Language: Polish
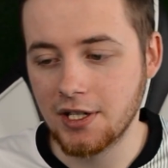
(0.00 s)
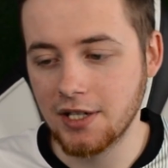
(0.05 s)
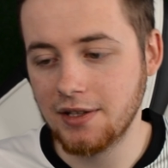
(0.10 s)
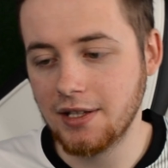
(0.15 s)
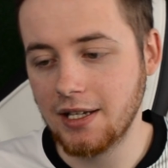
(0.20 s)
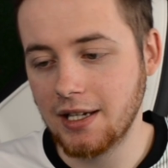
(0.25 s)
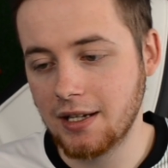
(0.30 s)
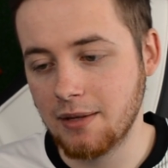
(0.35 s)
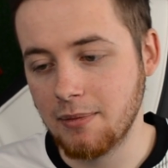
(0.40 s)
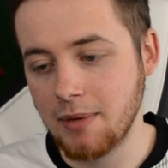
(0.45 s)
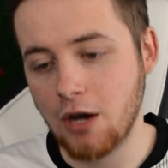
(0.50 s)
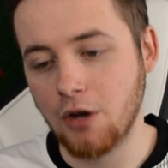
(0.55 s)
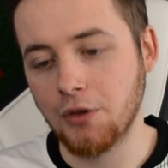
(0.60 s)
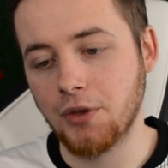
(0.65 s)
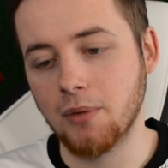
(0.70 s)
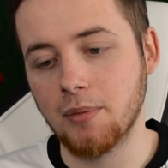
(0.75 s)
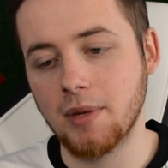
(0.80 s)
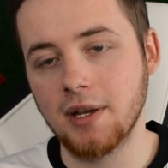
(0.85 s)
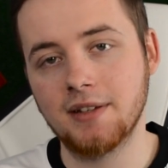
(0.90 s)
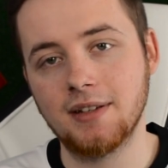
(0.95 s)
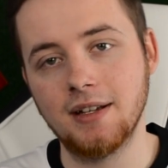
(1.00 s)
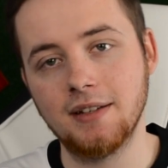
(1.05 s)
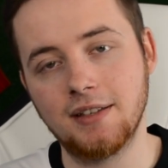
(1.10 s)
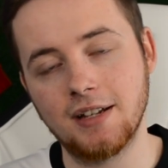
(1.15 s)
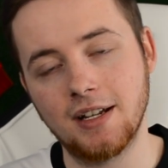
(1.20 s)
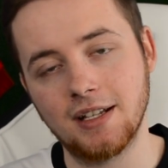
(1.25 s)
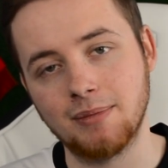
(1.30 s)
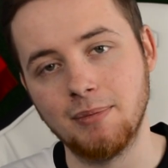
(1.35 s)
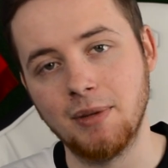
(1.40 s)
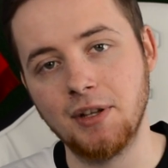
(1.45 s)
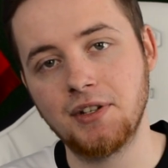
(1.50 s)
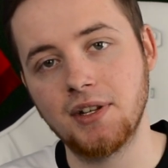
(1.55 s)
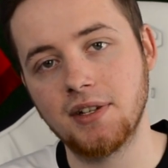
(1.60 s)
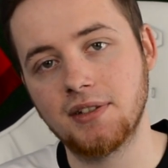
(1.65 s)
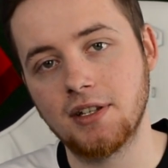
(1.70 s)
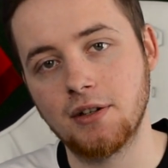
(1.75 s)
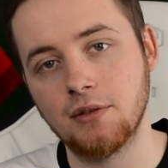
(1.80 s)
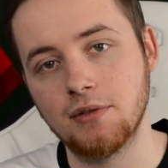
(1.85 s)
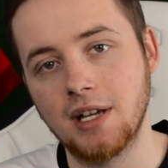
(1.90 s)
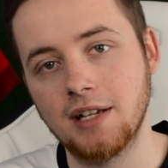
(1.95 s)
Jednak miało to miejsce i teraz
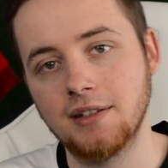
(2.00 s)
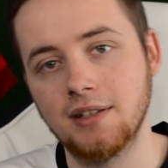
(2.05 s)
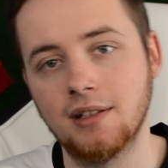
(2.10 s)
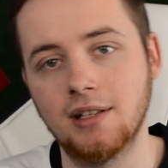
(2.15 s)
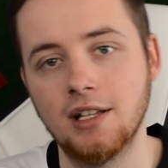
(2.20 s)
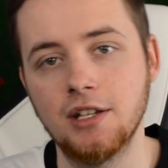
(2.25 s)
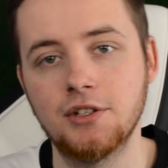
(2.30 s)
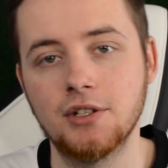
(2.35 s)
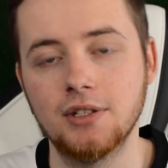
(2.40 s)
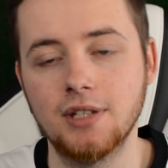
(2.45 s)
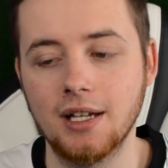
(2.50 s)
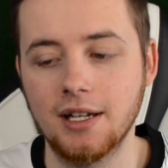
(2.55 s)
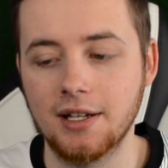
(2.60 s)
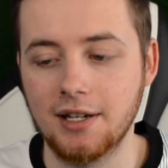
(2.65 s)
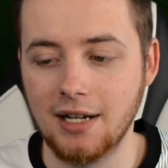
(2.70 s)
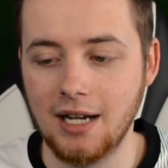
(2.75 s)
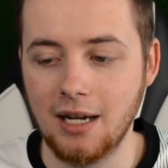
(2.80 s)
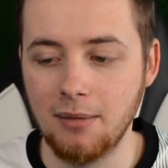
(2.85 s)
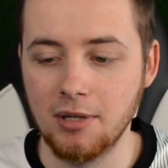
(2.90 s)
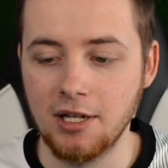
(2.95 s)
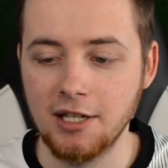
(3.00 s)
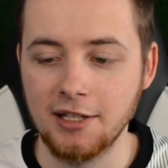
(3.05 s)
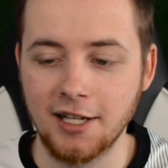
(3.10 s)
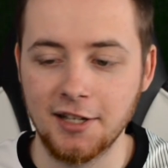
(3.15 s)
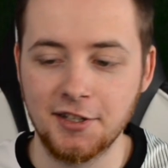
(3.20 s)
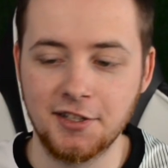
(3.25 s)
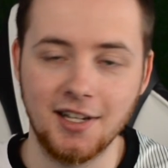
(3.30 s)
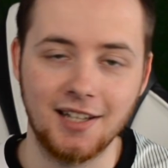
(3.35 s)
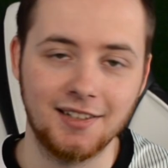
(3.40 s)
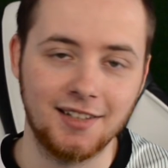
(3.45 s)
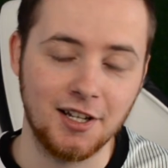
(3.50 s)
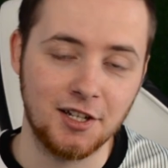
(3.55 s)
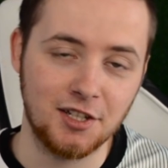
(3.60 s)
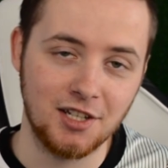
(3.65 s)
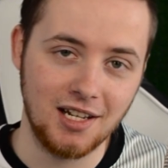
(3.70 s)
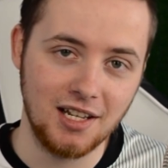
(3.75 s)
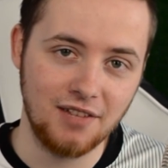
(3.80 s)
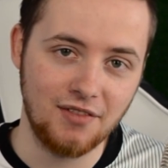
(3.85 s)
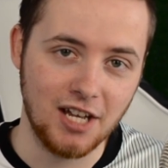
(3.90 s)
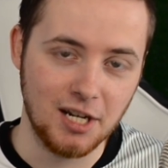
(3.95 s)
Manchester United liczy na rehabilitację, a
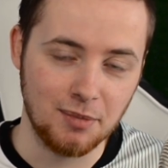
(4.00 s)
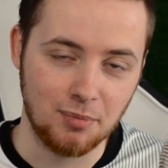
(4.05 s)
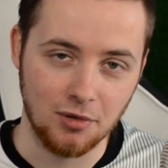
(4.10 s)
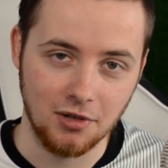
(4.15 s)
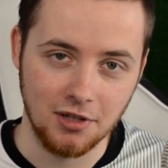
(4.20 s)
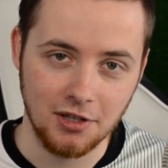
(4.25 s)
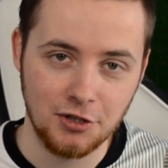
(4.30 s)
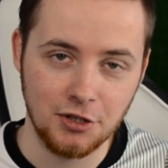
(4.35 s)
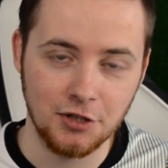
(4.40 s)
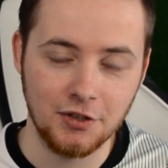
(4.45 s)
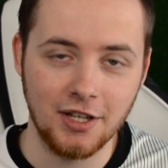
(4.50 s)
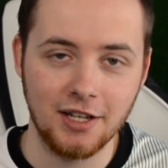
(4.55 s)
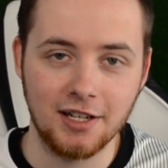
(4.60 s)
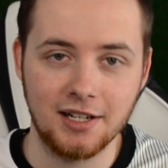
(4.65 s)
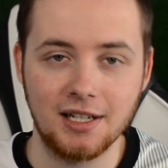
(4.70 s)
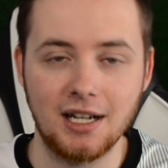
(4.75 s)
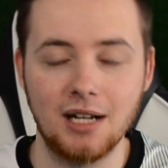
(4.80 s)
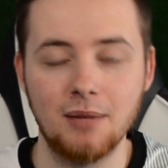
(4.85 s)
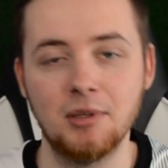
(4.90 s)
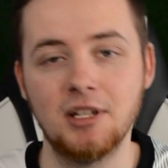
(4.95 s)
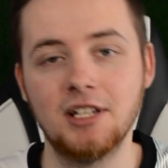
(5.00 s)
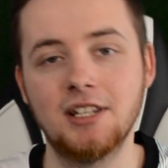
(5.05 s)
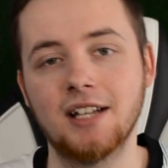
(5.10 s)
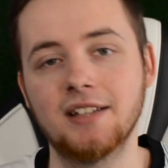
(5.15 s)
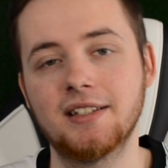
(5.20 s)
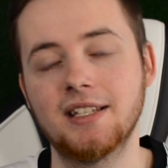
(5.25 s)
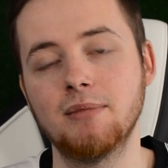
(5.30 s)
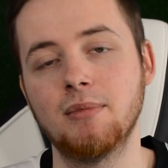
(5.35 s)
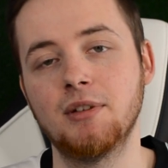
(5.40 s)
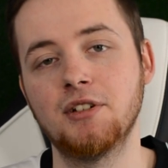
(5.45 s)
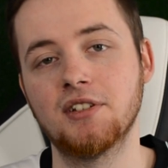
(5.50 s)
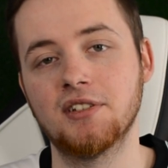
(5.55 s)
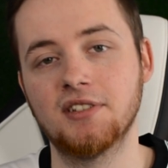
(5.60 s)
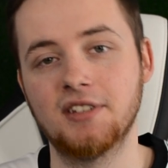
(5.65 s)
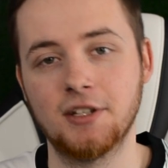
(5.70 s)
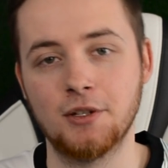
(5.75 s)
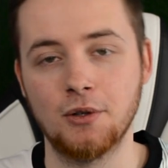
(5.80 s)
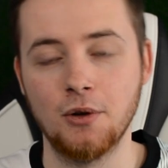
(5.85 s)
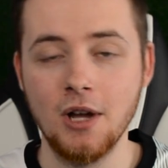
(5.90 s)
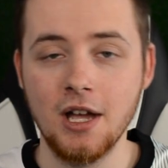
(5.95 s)
także Liverpool liczy na rehabilitację
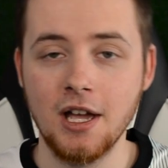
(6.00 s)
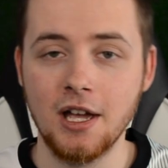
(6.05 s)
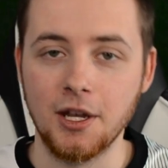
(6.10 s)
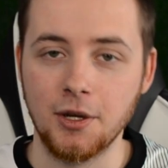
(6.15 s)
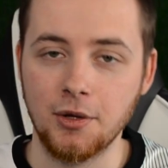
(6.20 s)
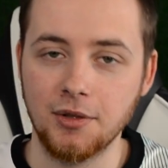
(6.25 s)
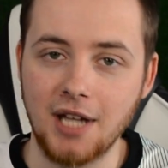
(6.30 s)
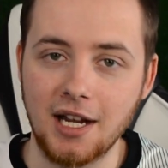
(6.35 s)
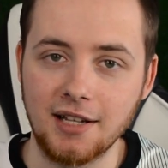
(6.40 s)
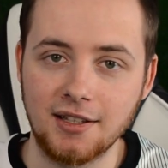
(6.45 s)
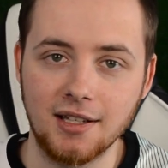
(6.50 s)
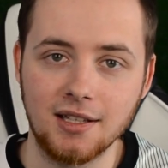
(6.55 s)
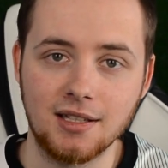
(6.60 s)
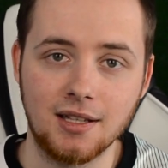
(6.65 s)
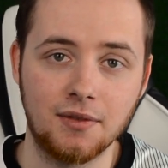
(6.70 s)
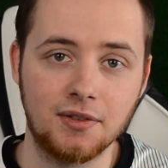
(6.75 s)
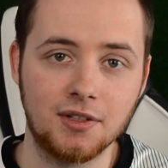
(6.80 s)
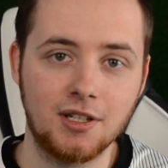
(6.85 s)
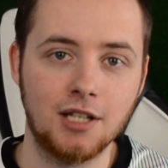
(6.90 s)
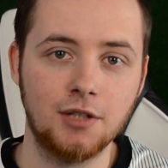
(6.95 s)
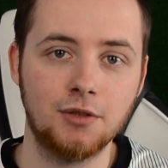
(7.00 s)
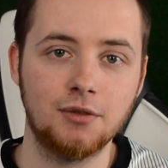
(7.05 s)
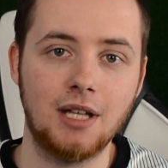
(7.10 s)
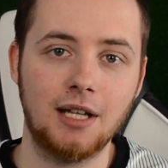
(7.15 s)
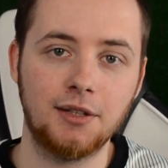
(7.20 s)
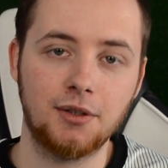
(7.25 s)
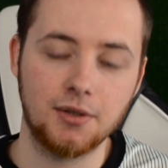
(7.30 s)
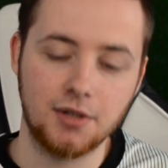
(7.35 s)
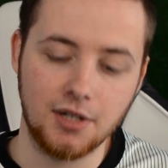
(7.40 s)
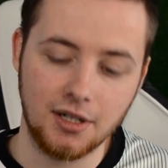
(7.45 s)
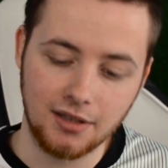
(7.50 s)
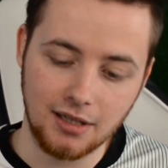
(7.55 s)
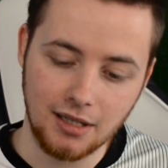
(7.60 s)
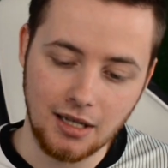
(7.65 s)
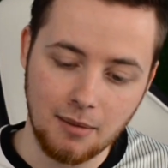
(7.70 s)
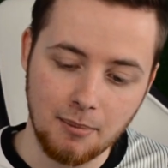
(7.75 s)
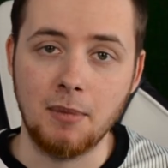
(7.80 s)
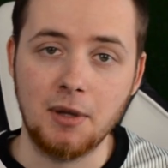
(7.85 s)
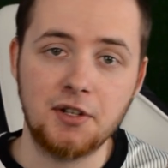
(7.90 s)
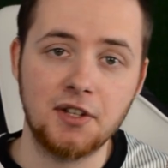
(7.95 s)
Manchesteru United ze względu na to, że
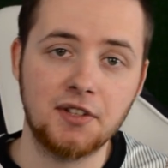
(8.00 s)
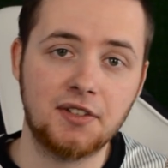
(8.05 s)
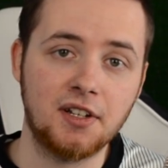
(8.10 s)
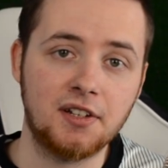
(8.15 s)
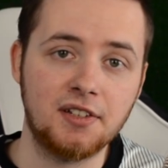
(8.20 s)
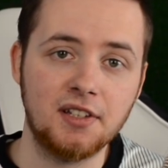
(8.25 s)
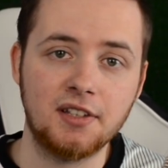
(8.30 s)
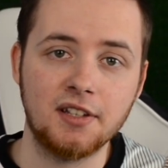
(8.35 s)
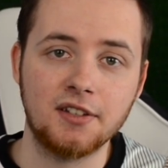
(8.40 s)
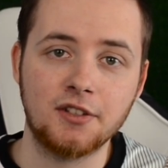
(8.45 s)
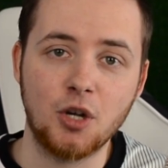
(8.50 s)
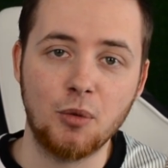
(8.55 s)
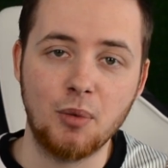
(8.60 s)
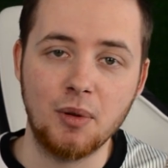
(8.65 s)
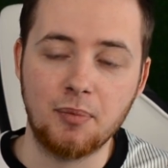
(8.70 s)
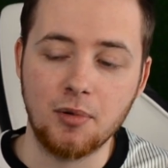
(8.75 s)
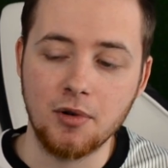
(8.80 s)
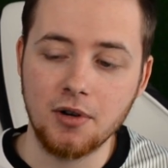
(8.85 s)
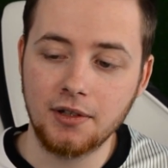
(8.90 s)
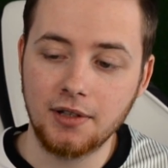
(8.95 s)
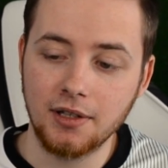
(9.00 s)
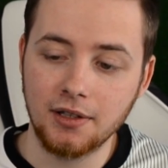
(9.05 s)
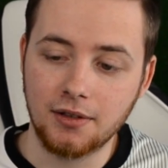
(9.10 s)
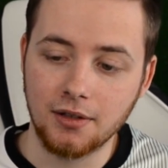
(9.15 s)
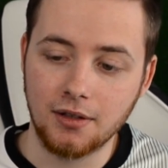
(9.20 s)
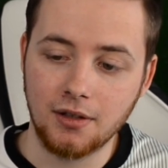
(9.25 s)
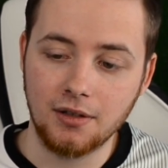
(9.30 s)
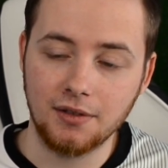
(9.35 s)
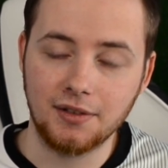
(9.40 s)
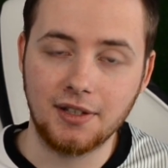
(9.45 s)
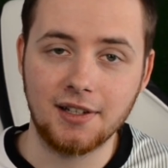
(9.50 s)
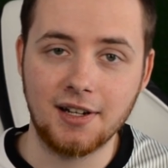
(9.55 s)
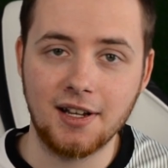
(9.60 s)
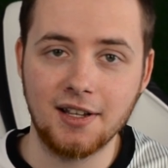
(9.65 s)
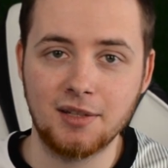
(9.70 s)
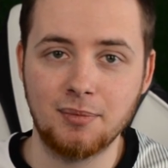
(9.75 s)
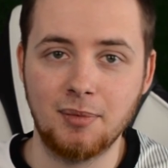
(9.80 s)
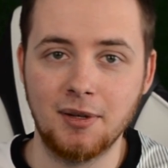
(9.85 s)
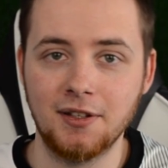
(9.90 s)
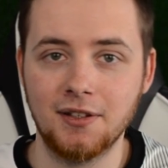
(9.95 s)
gdy Manchester City zgubi punkty, to The
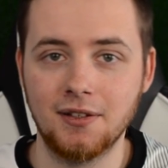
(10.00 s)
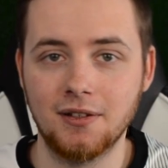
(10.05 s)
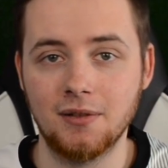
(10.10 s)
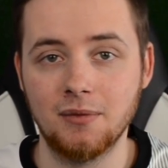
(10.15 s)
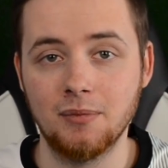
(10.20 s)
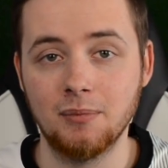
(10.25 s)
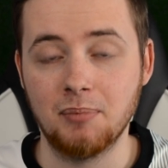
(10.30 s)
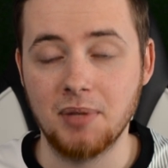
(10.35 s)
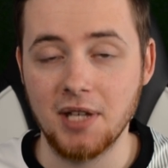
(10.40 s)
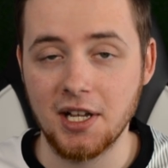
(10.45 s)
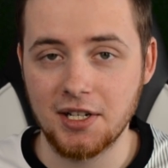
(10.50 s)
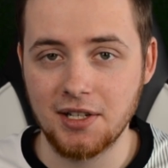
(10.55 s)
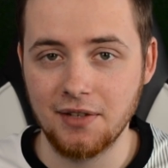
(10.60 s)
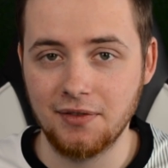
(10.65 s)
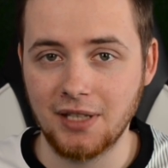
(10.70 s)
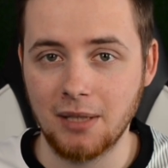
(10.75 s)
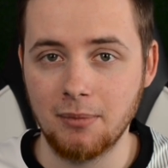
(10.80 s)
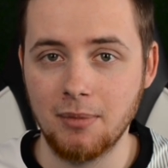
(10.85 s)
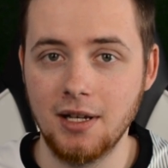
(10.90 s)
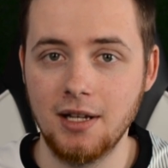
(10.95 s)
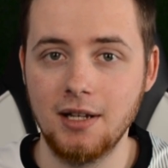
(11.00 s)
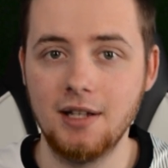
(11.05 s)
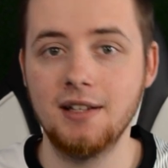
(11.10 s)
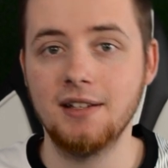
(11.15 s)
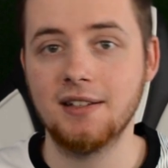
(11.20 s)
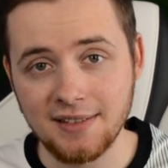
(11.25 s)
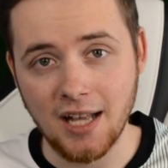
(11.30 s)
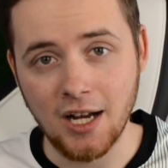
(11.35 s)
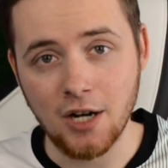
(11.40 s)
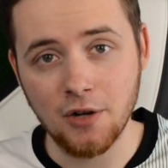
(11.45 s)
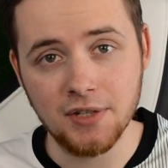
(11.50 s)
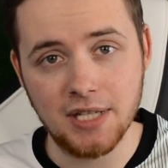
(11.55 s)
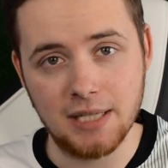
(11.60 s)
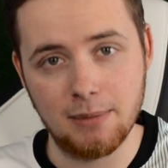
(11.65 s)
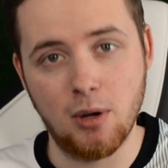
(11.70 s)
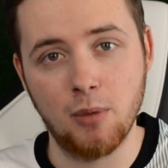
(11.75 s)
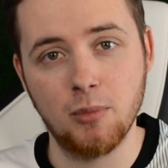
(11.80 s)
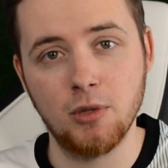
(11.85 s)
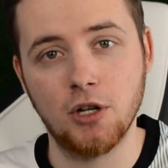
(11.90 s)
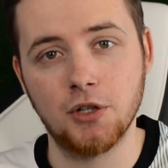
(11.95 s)
Reds będą pierwsi w tabeli z taką
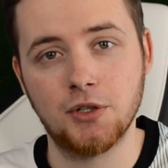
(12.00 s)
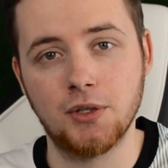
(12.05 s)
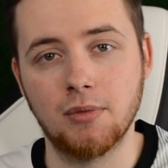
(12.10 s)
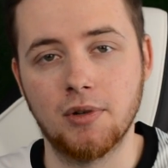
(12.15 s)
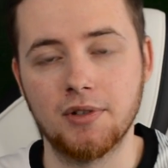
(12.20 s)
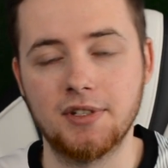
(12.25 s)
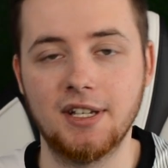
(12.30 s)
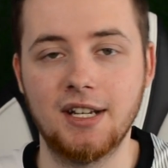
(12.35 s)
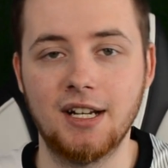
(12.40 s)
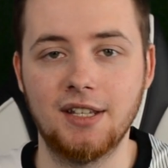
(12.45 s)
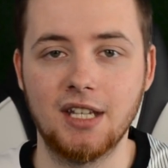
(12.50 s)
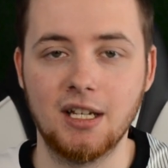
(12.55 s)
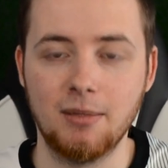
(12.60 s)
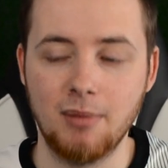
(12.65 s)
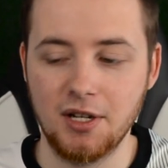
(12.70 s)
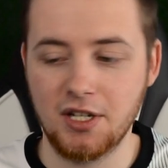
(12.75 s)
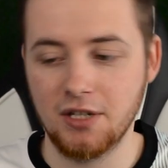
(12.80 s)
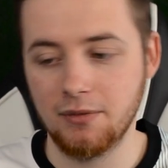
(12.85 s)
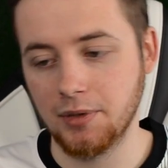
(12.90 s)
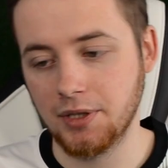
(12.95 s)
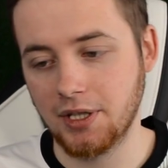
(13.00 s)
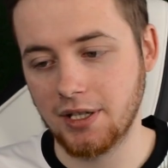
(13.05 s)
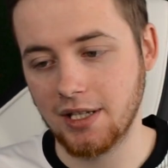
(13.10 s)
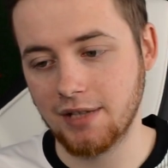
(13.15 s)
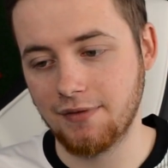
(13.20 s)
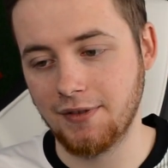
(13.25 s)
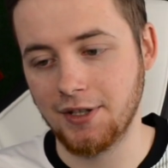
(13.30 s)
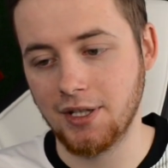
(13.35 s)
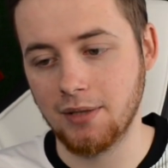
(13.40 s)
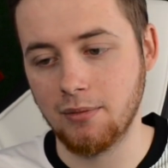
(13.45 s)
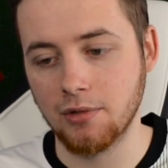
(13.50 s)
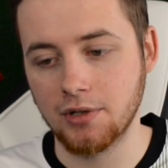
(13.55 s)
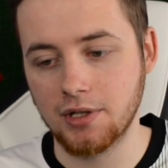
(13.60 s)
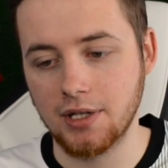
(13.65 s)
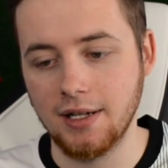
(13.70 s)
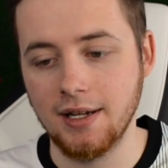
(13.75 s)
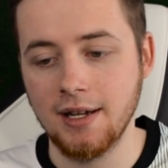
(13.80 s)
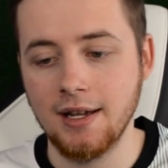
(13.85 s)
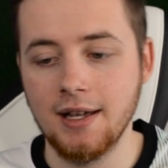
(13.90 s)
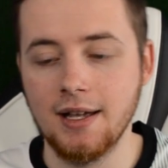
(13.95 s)
samą ilością rozegranych meczów, bo teraz wiadomo,
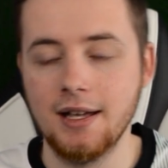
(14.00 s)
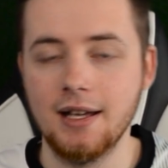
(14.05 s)
że